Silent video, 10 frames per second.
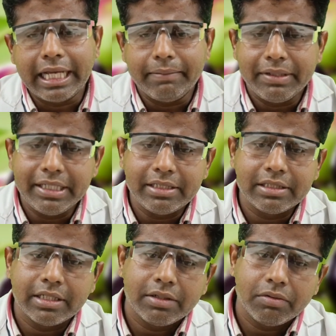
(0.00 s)
डायबिटीज
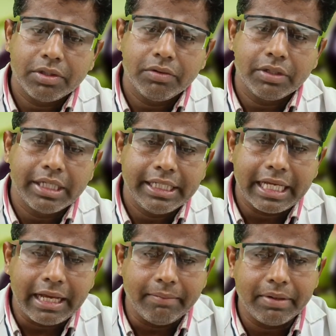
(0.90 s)
के रोगियों के
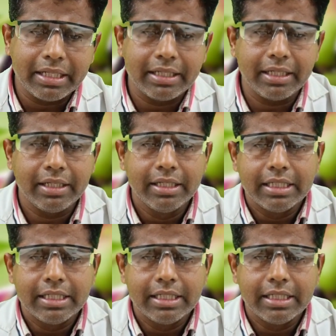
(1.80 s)
लिए अमृत है